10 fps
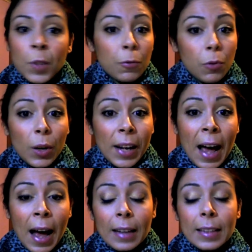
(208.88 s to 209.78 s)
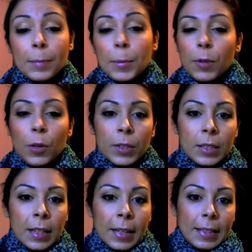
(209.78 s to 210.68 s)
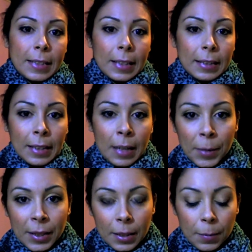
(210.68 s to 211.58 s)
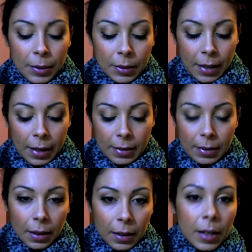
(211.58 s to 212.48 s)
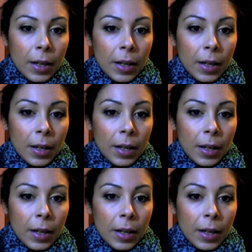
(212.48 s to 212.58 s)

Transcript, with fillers: floreali mi fanno venire istantaneamente il mal di testa.